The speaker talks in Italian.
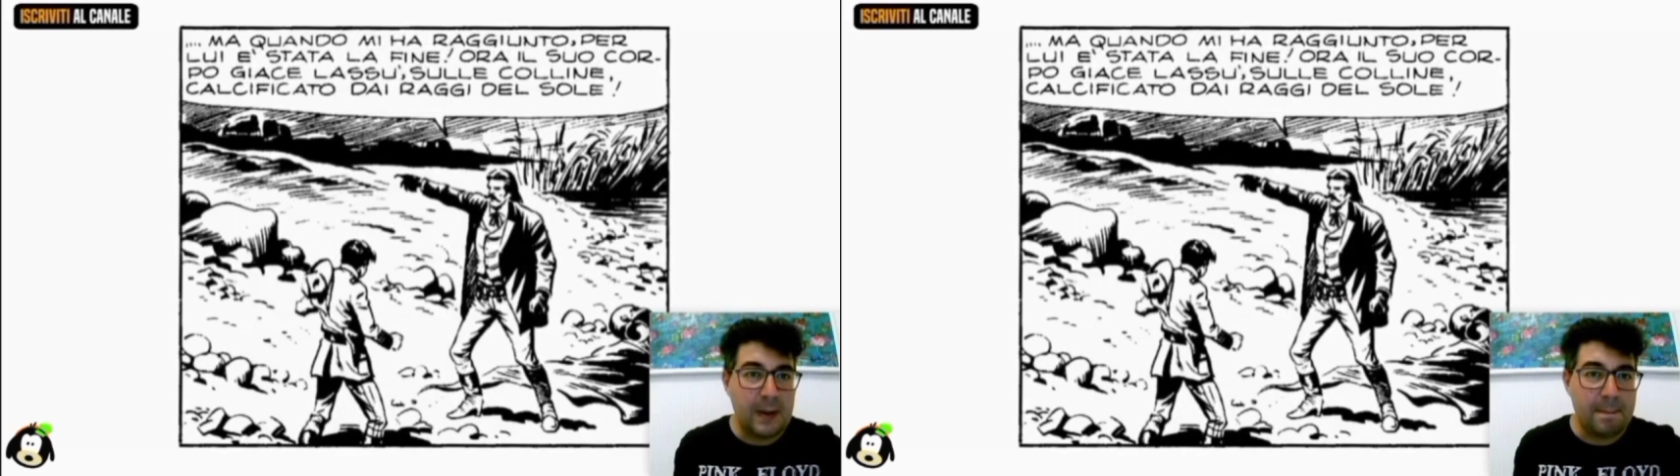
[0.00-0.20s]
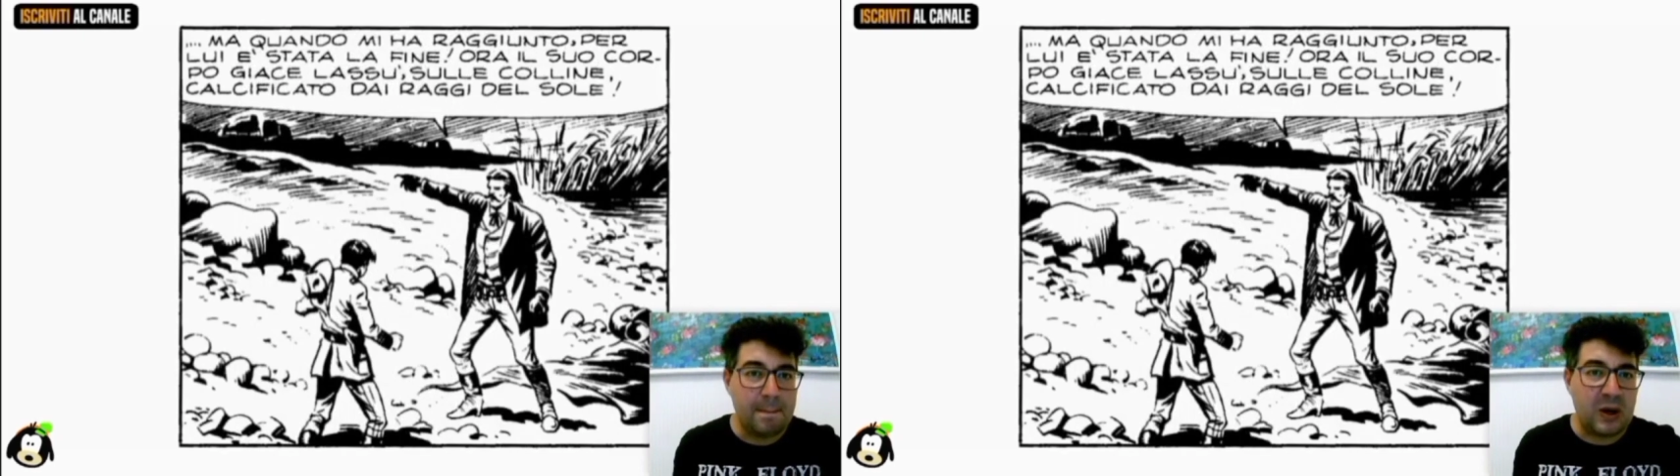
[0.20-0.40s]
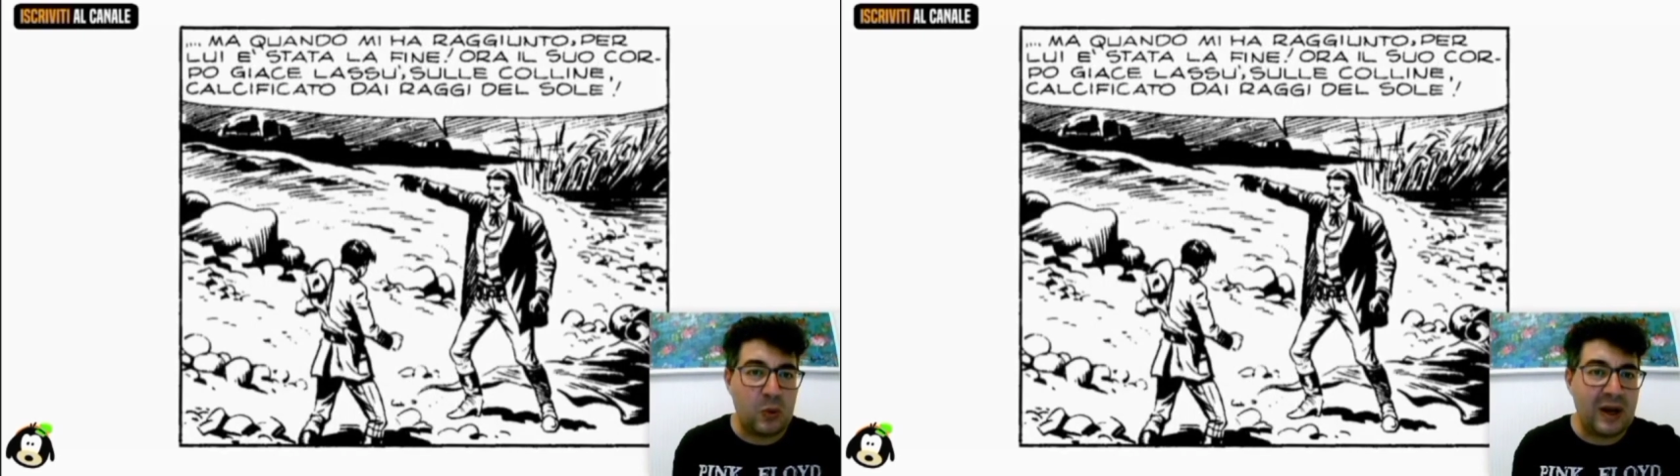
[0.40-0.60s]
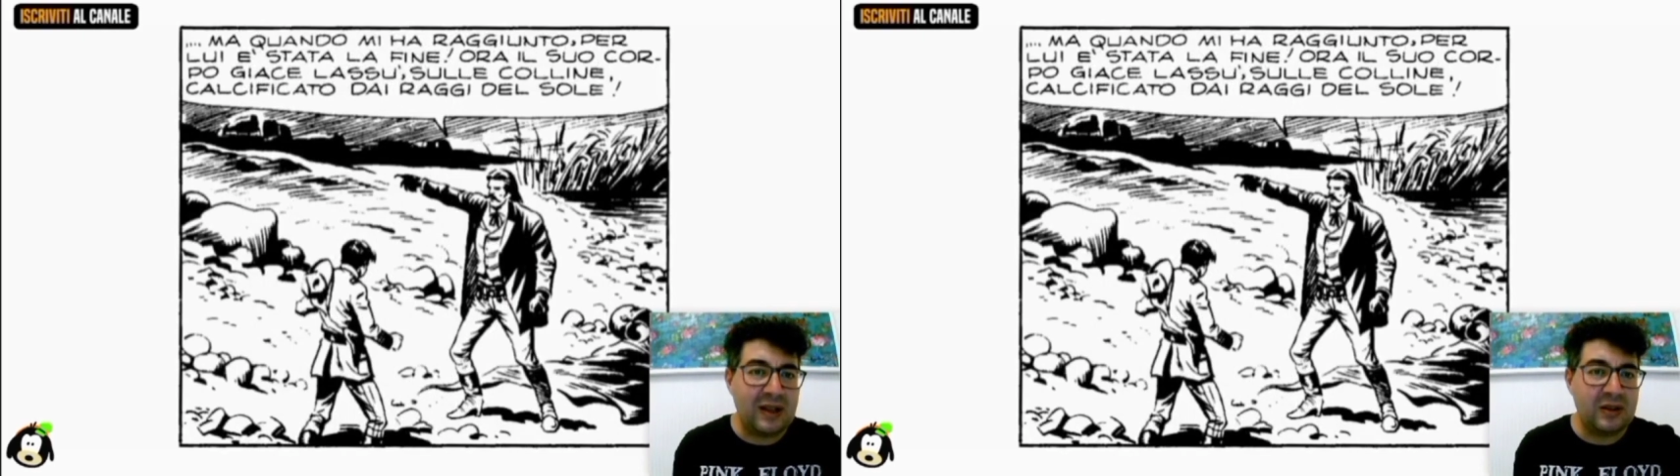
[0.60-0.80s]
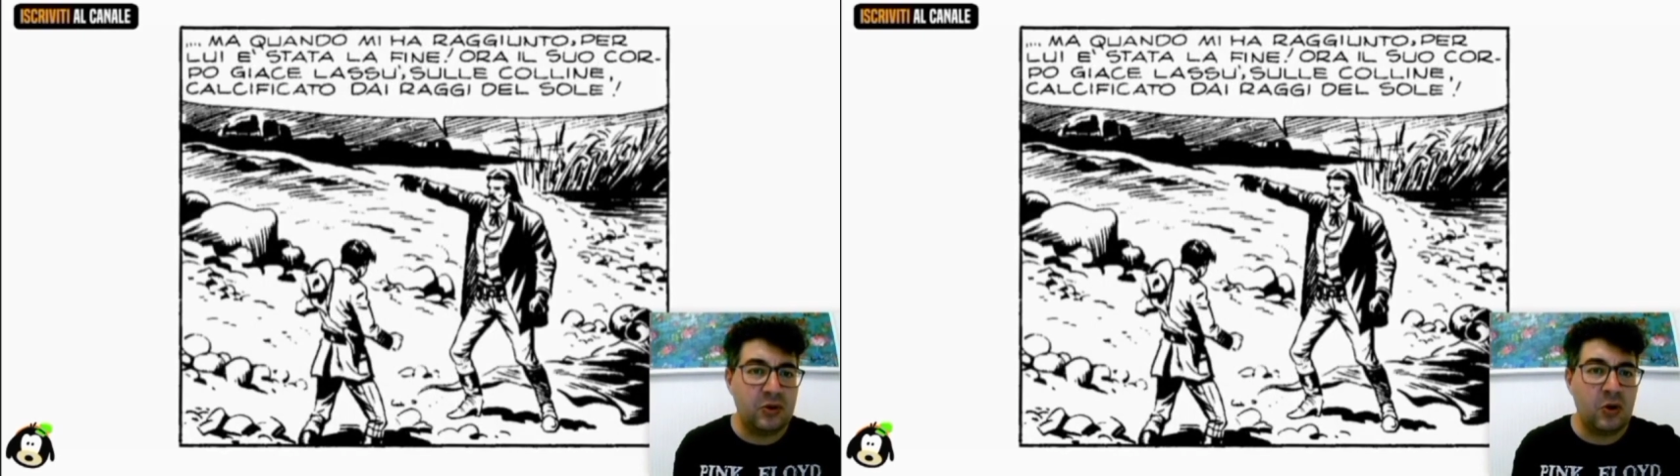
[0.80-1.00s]
ma
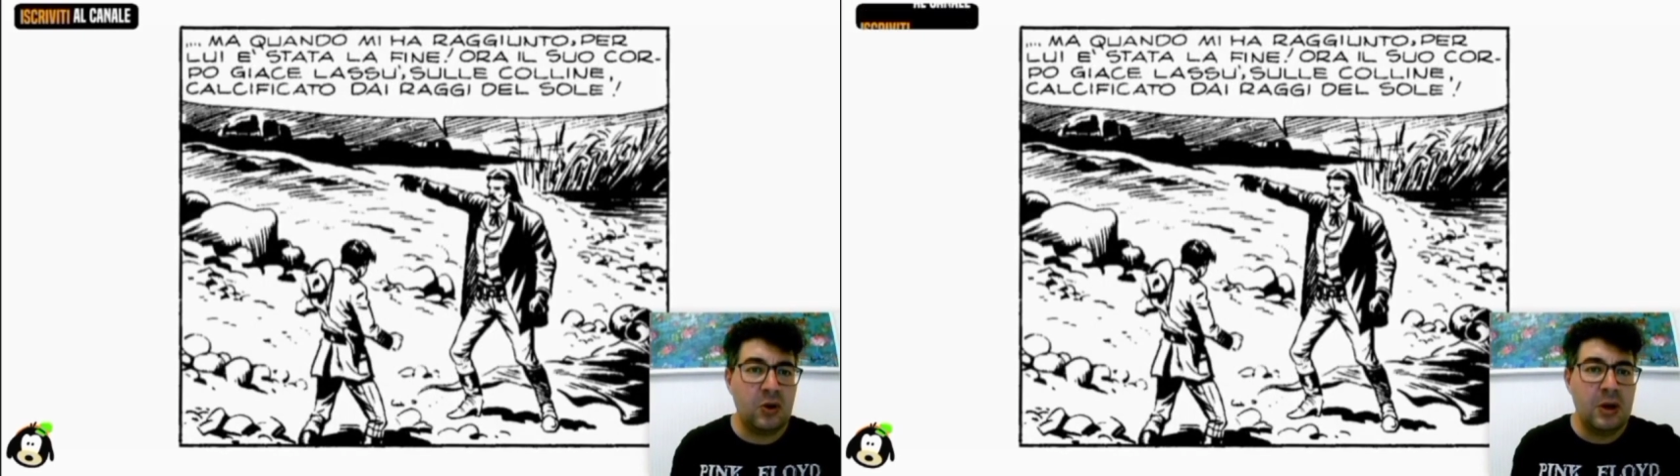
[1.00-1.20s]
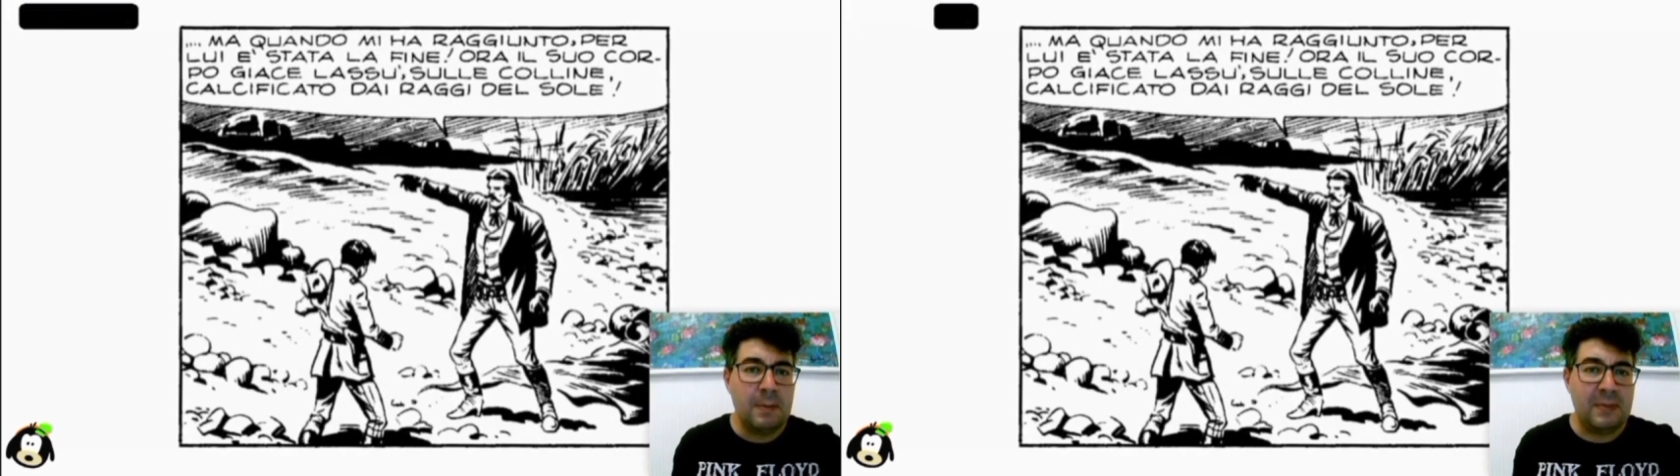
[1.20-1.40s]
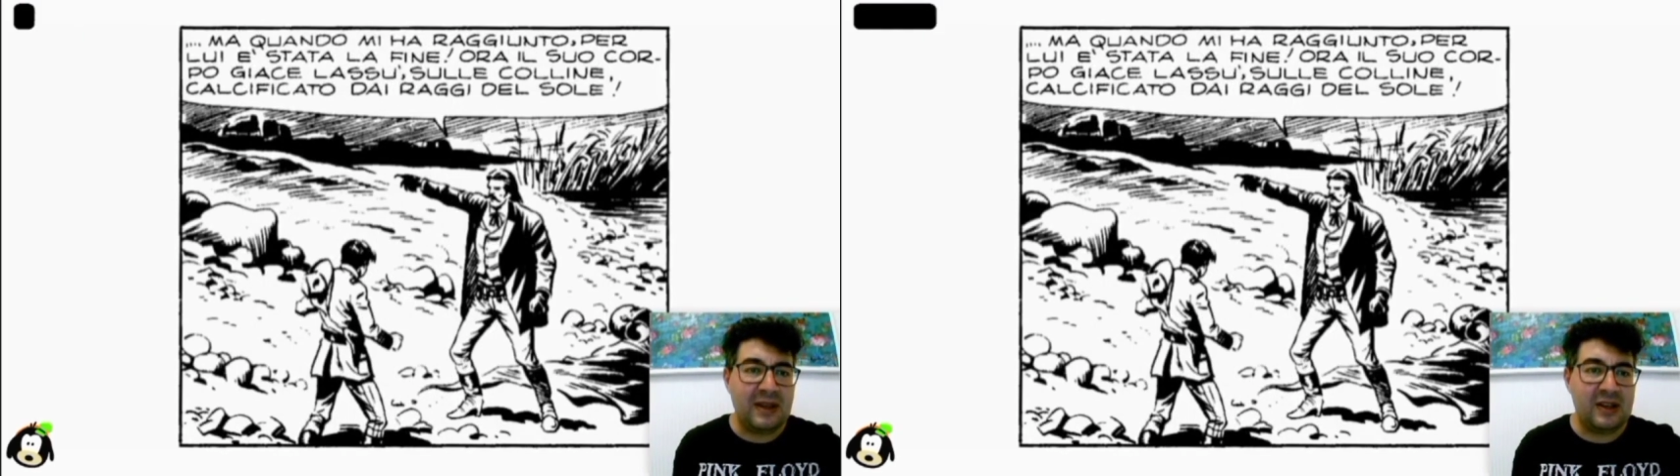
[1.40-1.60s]
quando mi ha